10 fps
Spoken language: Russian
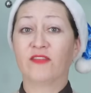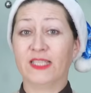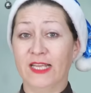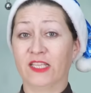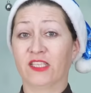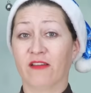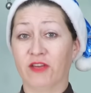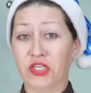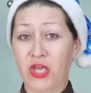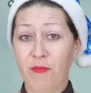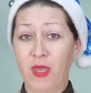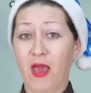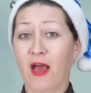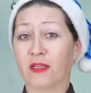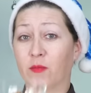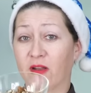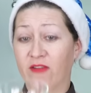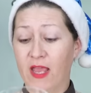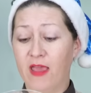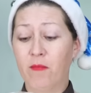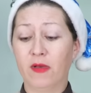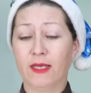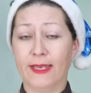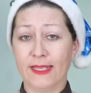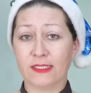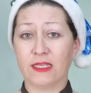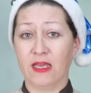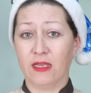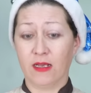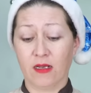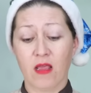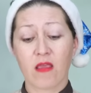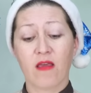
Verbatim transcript: Вслед за овощами отправляем грецкий орех.